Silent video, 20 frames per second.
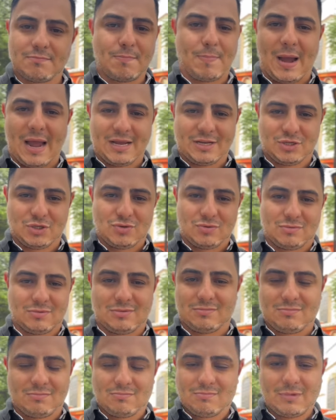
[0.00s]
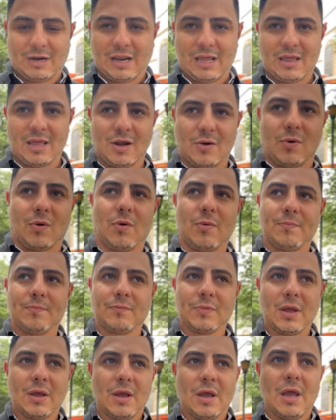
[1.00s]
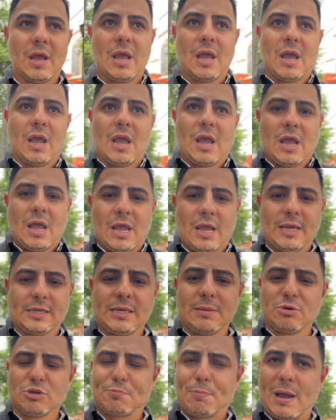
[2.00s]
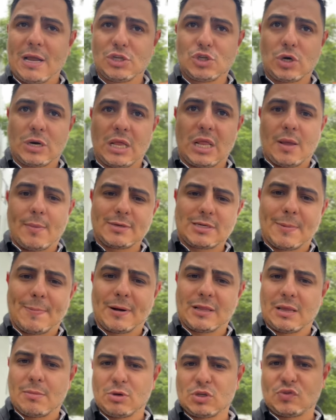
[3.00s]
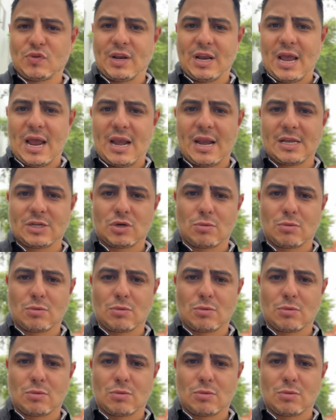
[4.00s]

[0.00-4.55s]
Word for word: Pancho, ridículo. Hicimos pancho cada vez que perdemos finales,